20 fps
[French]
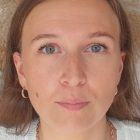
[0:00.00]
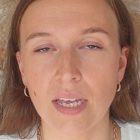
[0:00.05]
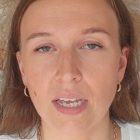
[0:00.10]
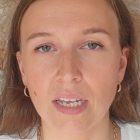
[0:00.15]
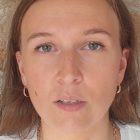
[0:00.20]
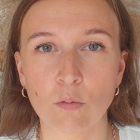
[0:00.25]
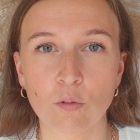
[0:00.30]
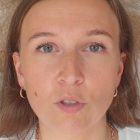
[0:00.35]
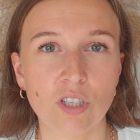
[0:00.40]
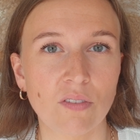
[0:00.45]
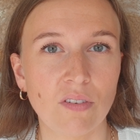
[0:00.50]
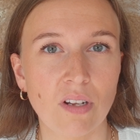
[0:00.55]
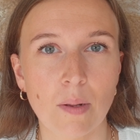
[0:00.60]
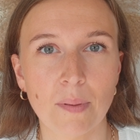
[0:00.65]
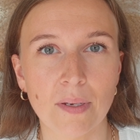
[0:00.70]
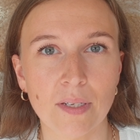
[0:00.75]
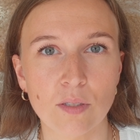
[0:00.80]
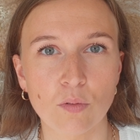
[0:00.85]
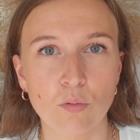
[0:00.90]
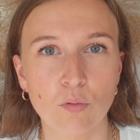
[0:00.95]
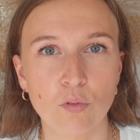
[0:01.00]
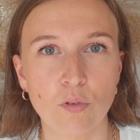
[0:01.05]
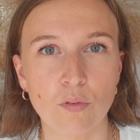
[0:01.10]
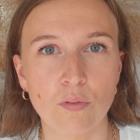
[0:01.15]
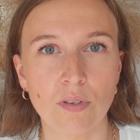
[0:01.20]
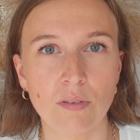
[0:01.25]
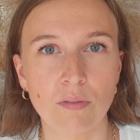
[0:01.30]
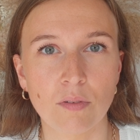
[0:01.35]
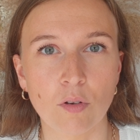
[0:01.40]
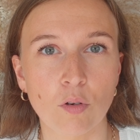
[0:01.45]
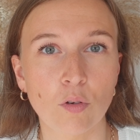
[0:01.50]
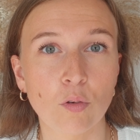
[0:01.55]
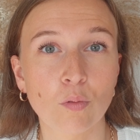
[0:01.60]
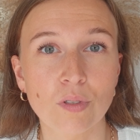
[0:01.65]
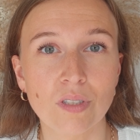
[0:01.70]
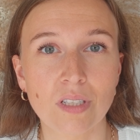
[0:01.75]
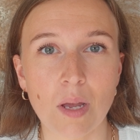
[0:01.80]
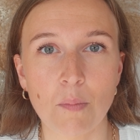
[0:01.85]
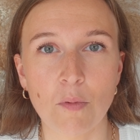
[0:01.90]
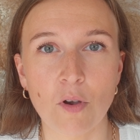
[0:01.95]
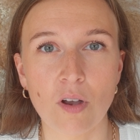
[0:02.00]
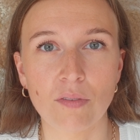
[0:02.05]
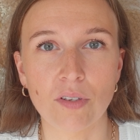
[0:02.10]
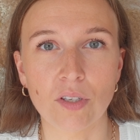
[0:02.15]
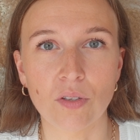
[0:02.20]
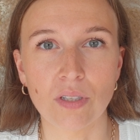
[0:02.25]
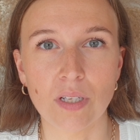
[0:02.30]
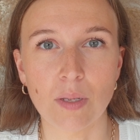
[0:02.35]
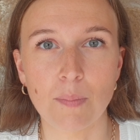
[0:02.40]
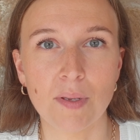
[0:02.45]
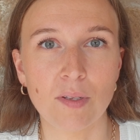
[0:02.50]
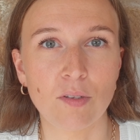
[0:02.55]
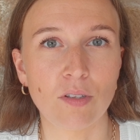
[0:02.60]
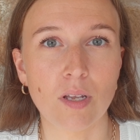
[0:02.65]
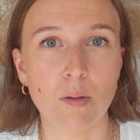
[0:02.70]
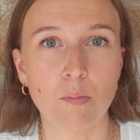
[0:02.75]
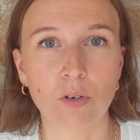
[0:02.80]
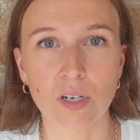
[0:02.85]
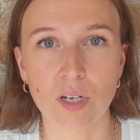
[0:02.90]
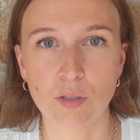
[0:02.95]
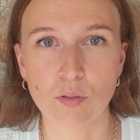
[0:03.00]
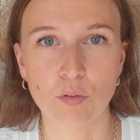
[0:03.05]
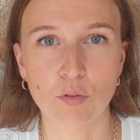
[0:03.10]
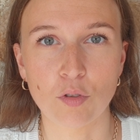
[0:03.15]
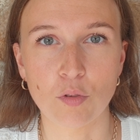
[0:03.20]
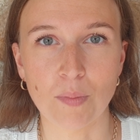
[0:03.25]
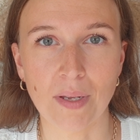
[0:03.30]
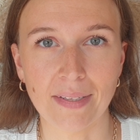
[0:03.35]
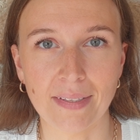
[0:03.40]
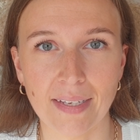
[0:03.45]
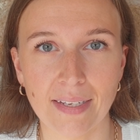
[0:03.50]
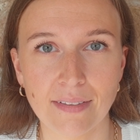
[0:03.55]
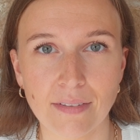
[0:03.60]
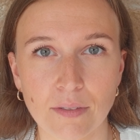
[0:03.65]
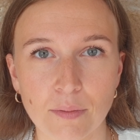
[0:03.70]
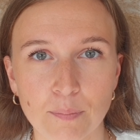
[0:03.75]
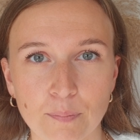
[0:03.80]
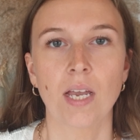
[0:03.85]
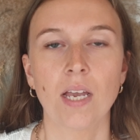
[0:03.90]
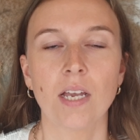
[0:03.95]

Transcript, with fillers: et donc j'avais l'impression de vivre constamment avec une épée de Damoclès au-dessus de ma tête.